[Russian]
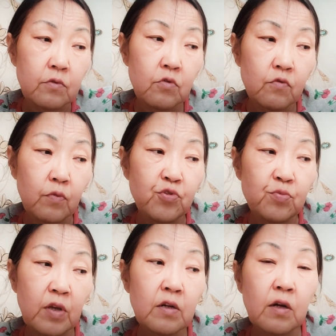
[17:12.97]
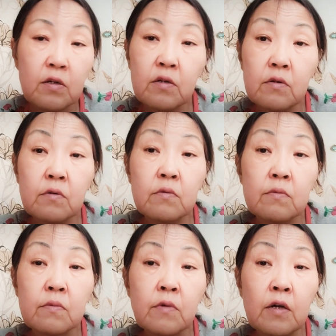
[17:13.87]
Ну, в общем, так, как, э,
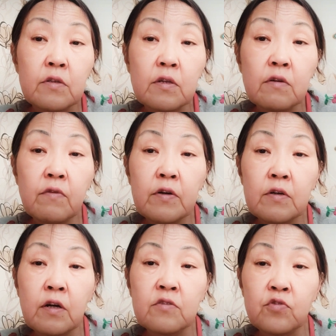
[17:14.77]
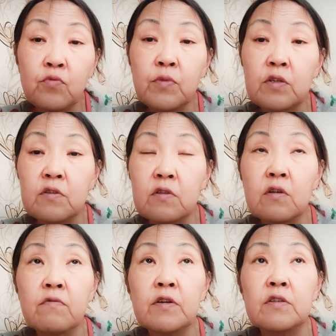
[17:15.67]
как, договор, как сумеете
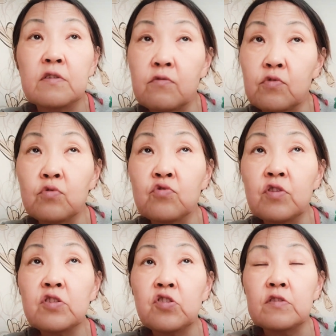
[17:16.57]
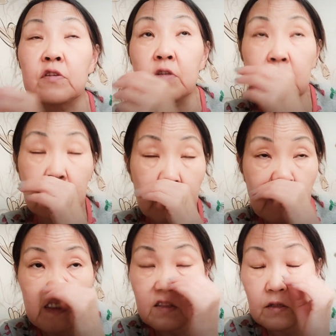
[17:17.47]
договориться. Вот нужна сейчас
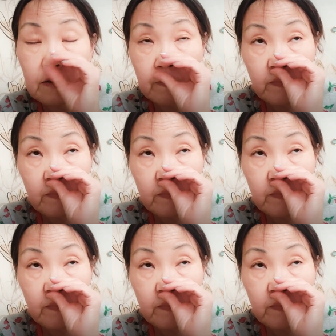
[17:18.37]
организации,